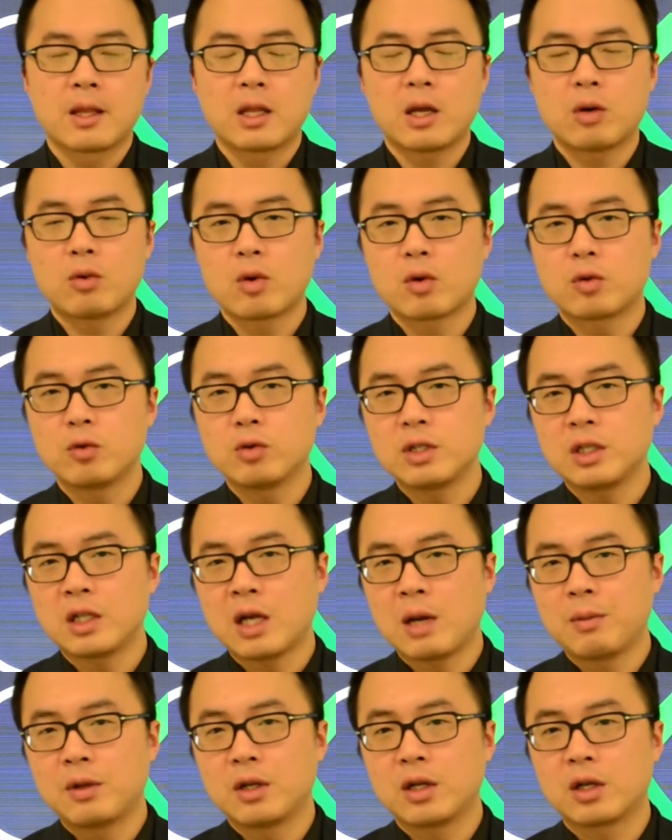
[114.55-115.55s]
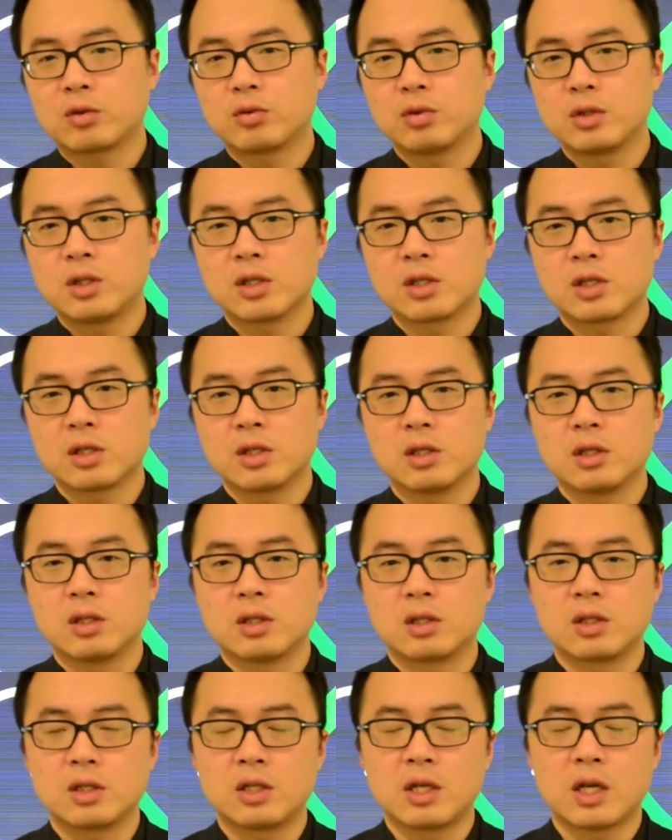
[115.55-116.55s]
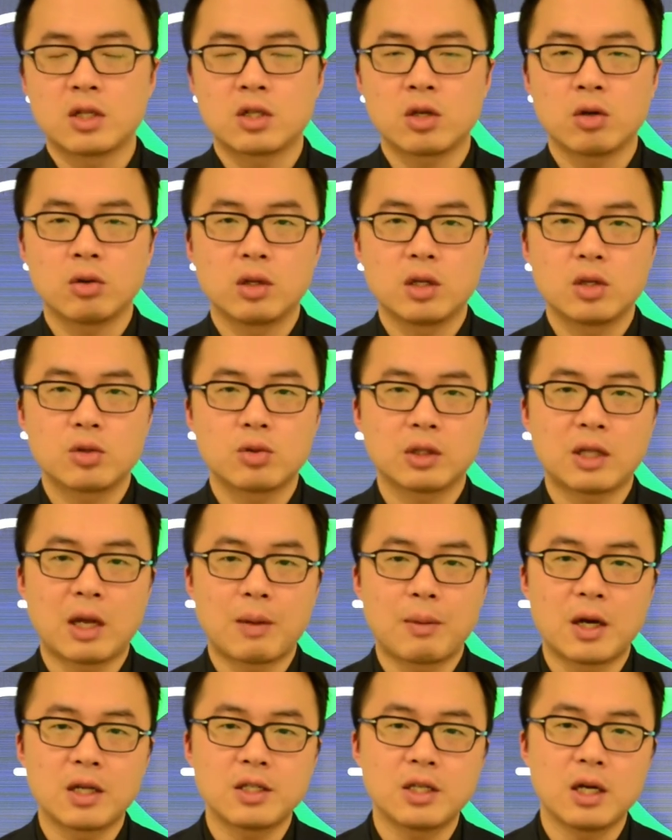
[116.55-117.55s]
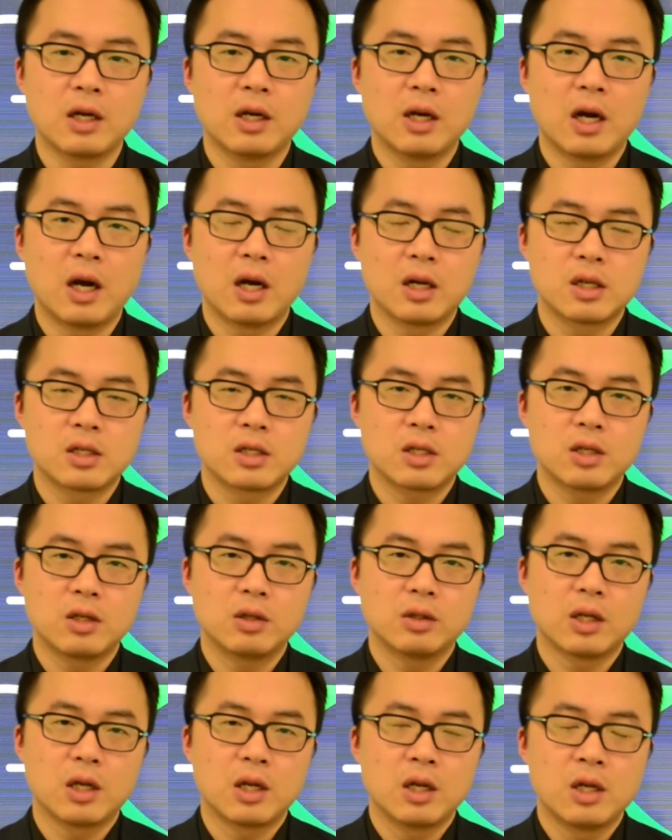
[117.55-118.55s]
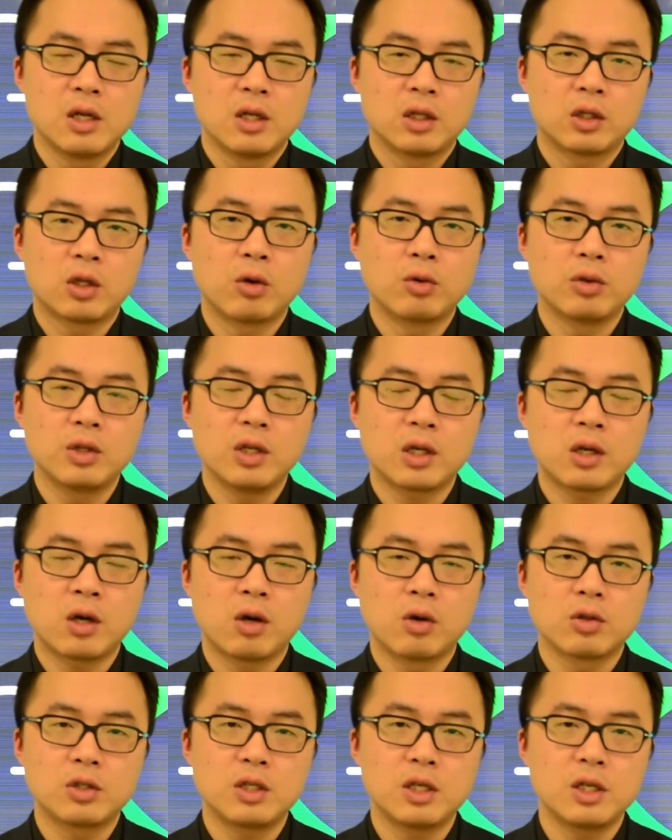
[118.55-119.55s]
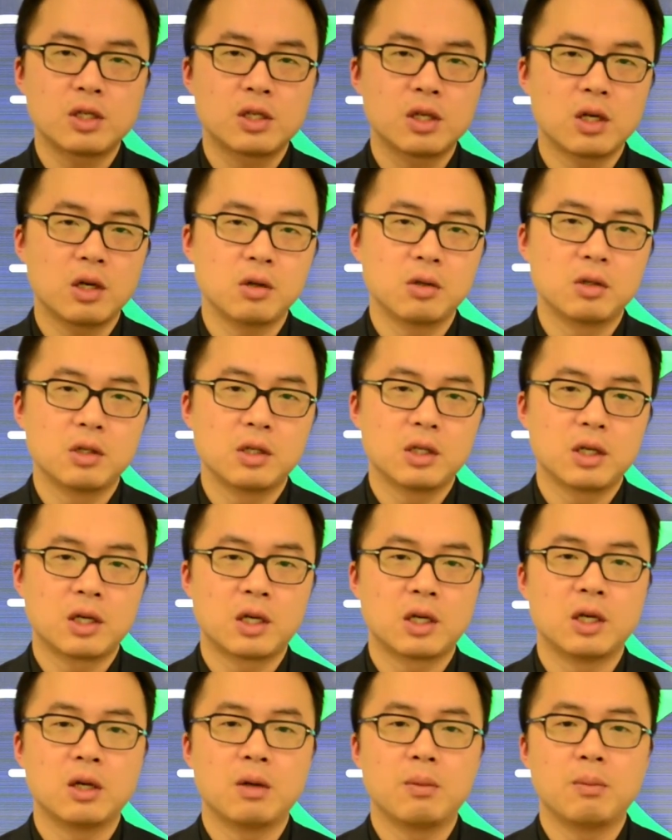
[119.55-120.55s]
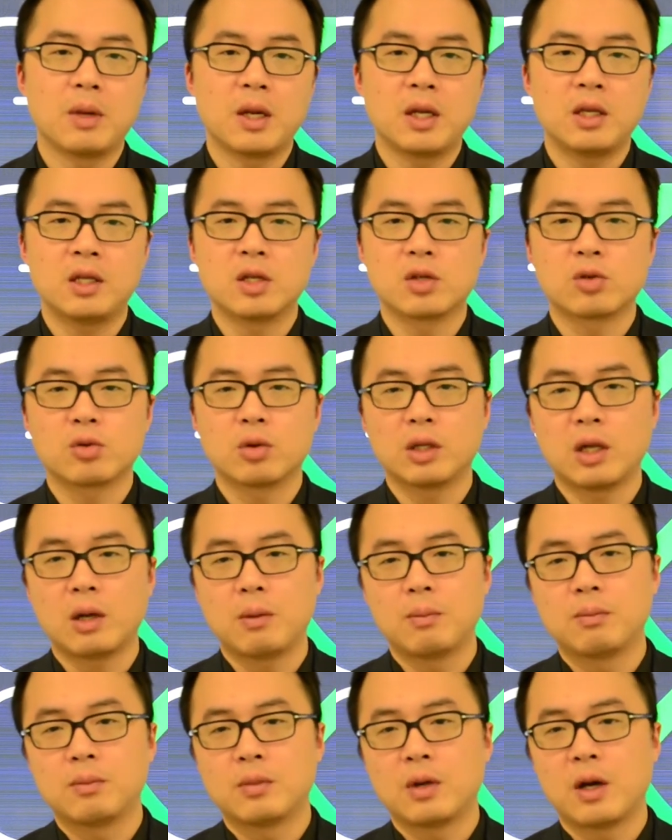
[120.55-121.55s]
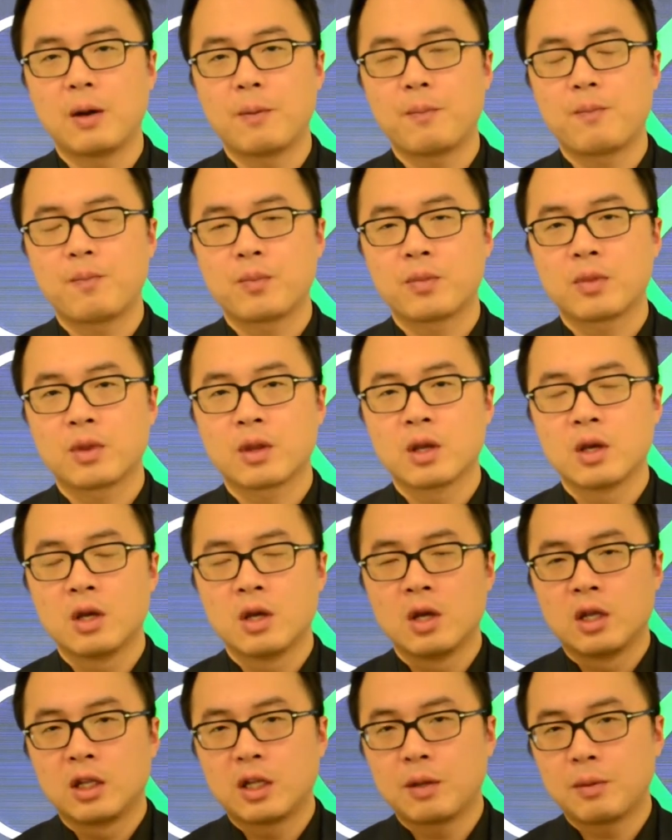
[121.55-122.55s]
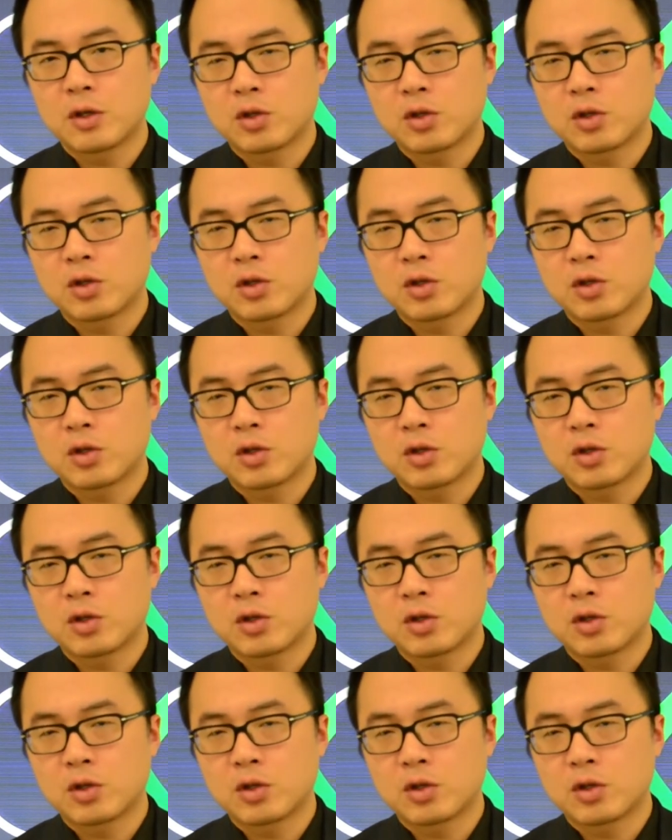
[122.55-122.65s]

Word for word: 那我估计他们呢，估计是之前凑了一桌打麻将啊，之后呢，统一口径之后和媒体说道啊。那么，